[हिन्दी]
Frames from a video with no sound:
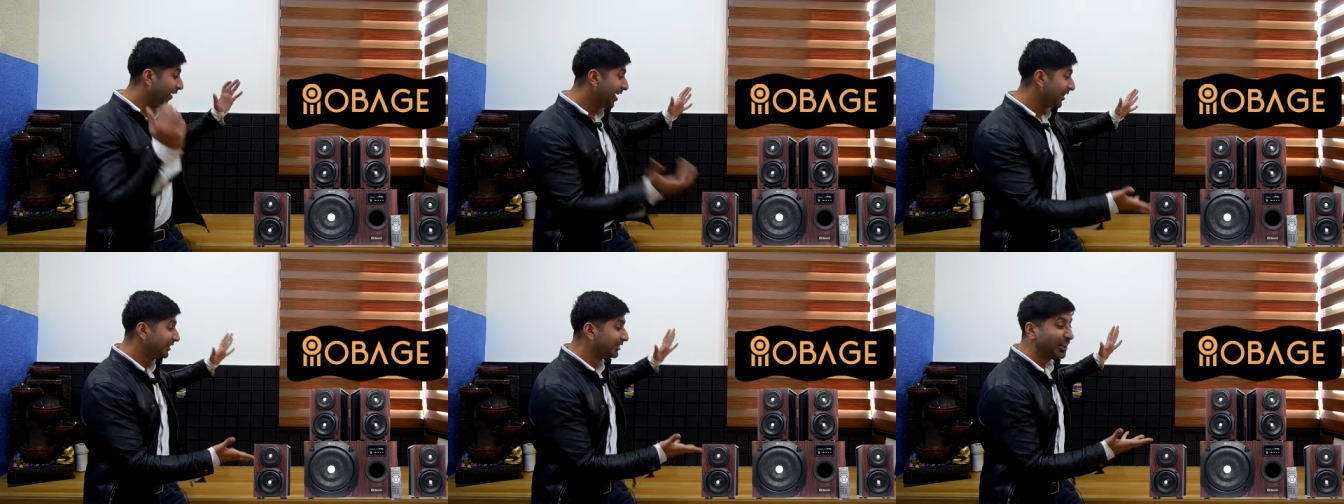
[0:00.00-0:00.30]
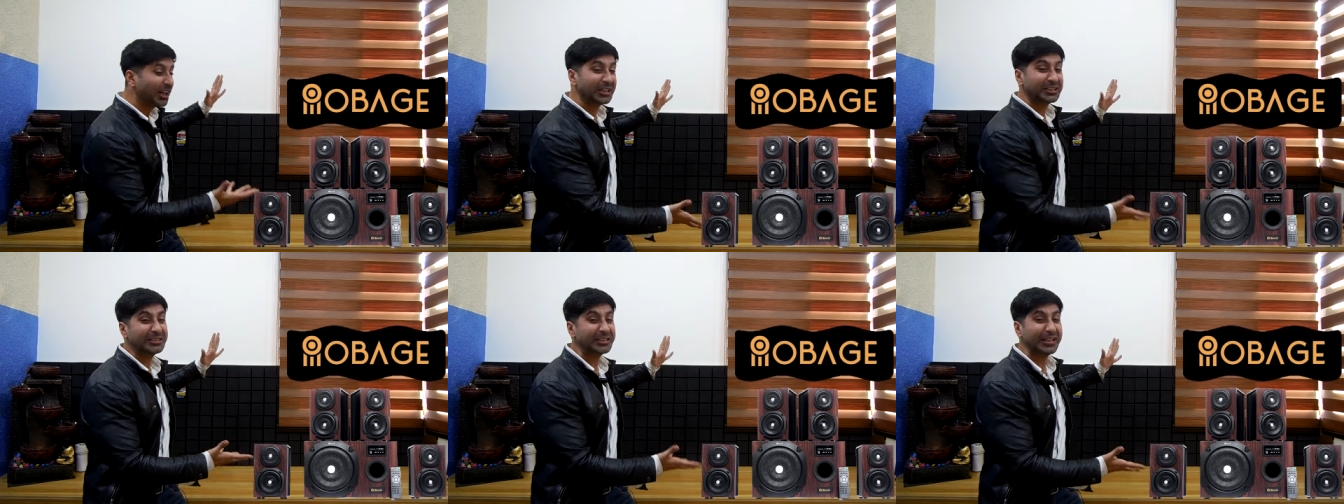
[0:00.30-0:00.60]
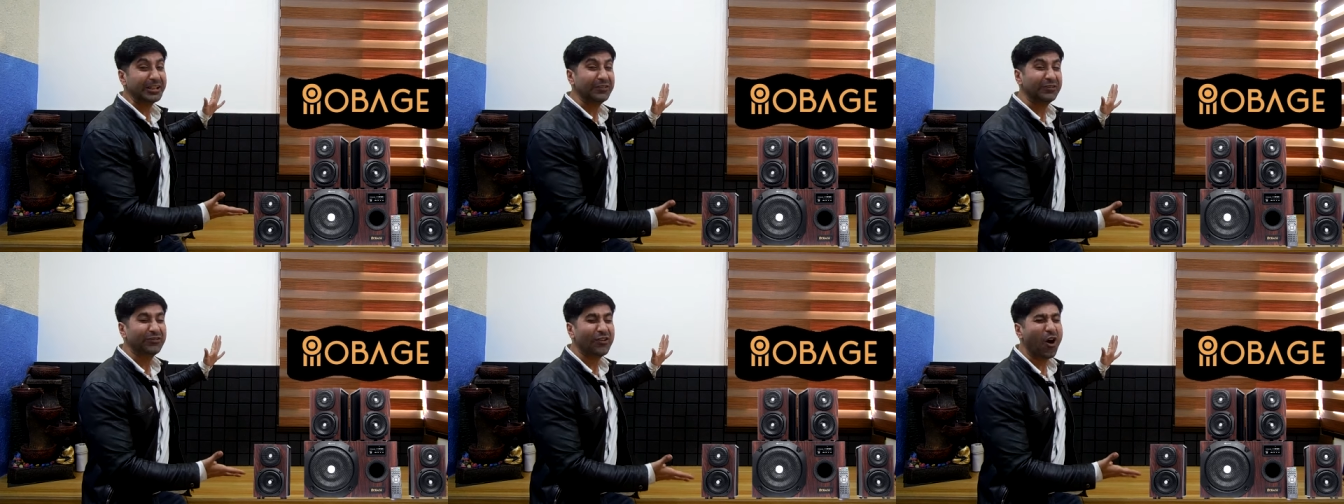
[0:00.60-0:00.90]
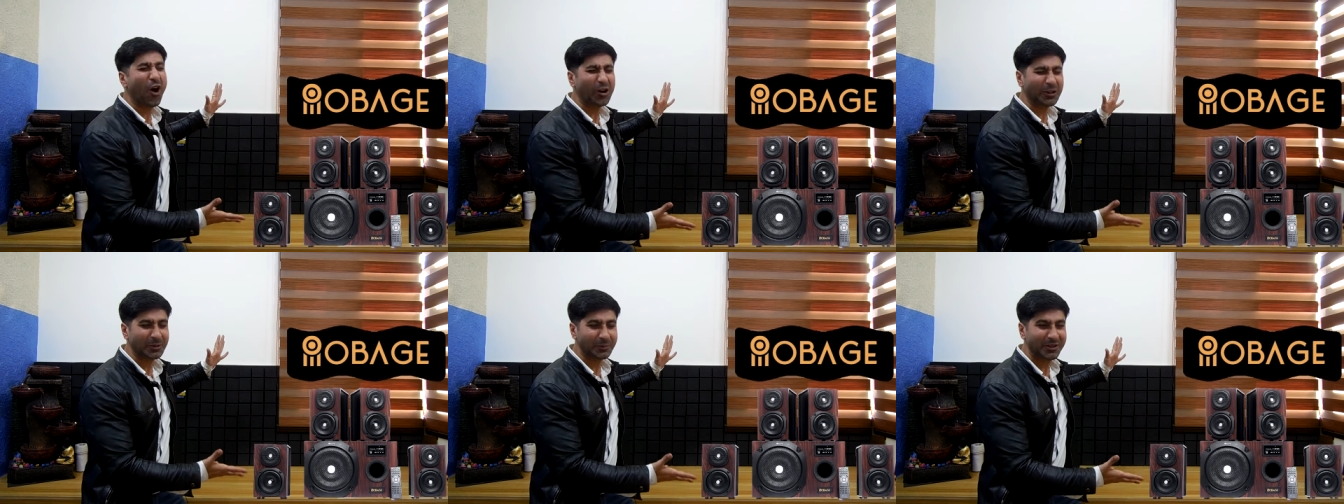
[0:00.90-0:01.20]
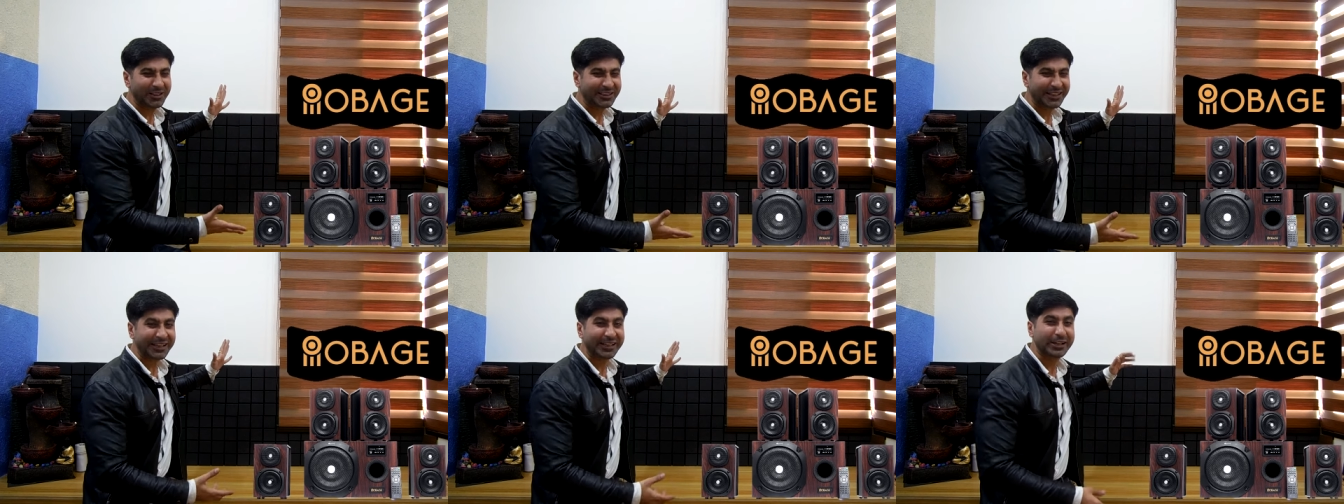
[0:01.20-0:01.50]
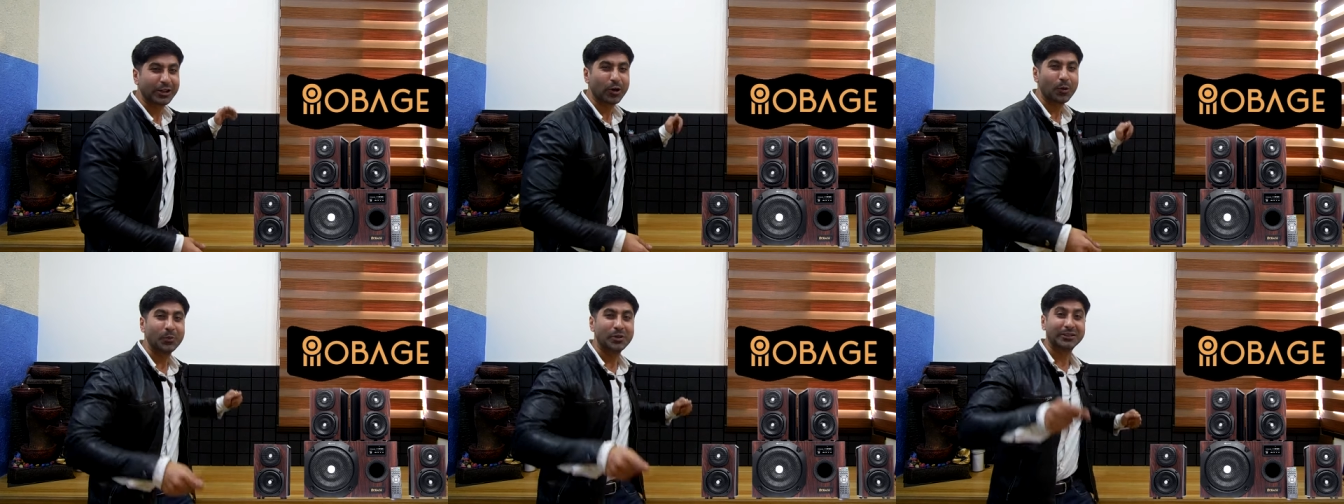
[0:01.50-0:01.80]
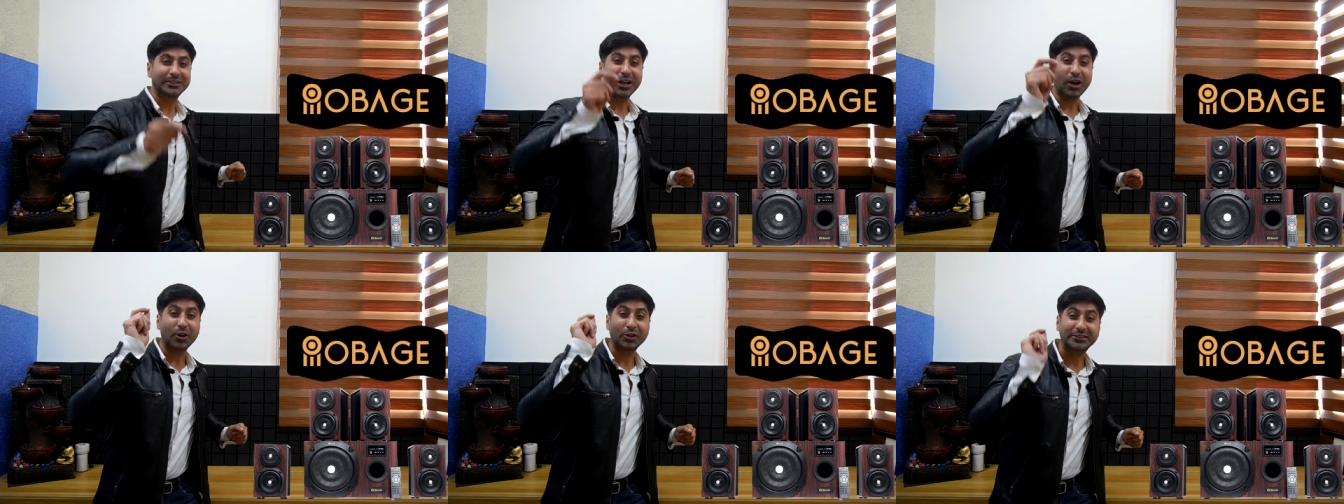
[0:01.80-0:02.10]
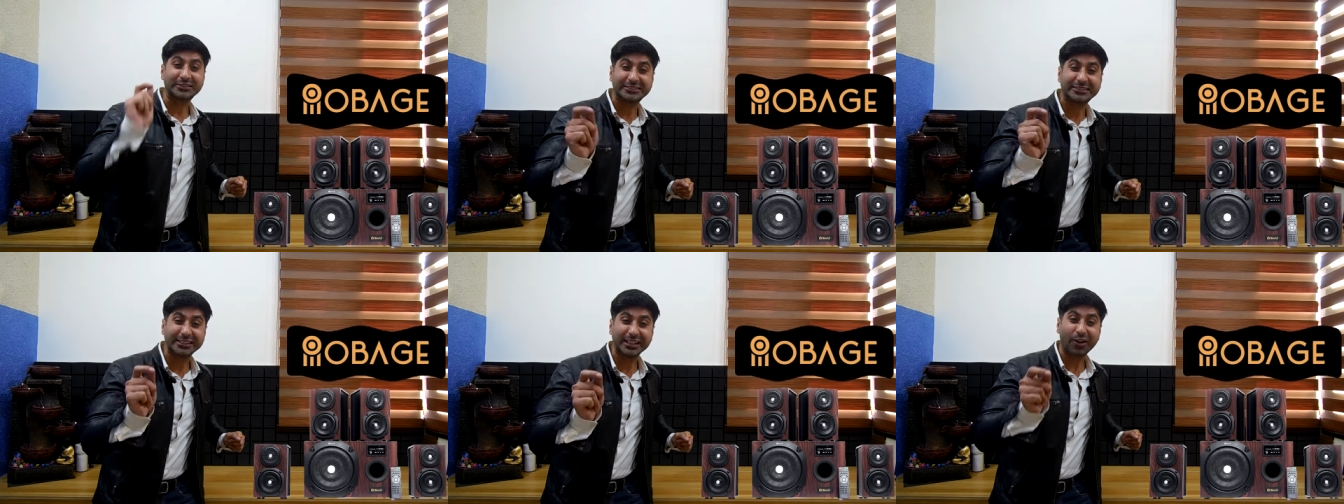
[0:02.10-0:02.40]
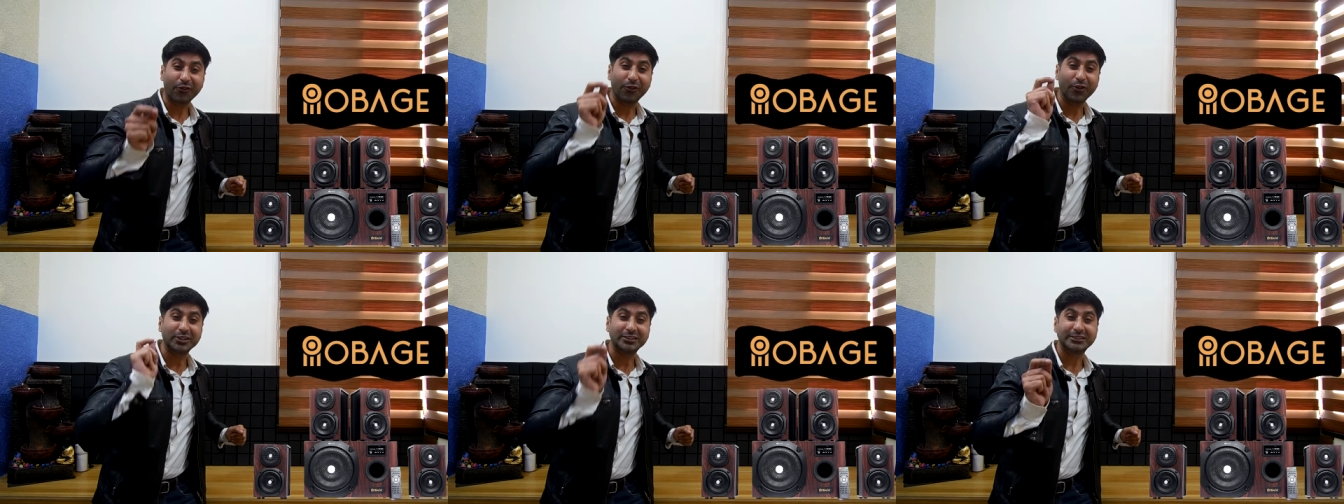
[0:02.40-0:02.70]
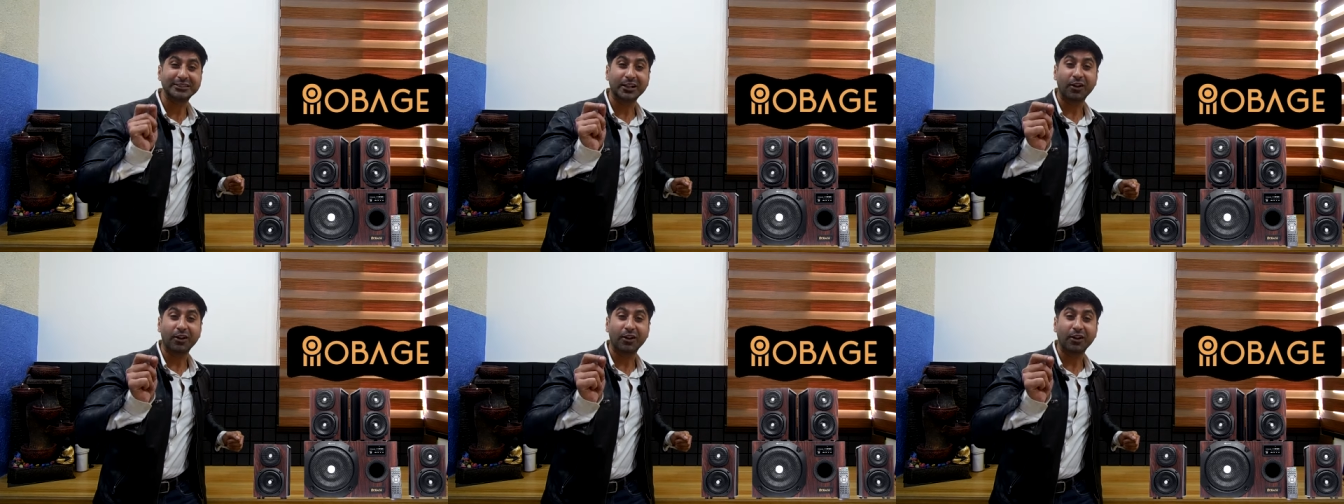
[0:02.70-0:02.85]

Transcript: 130 वॉट में देखने को मिलता है और सिर्फ और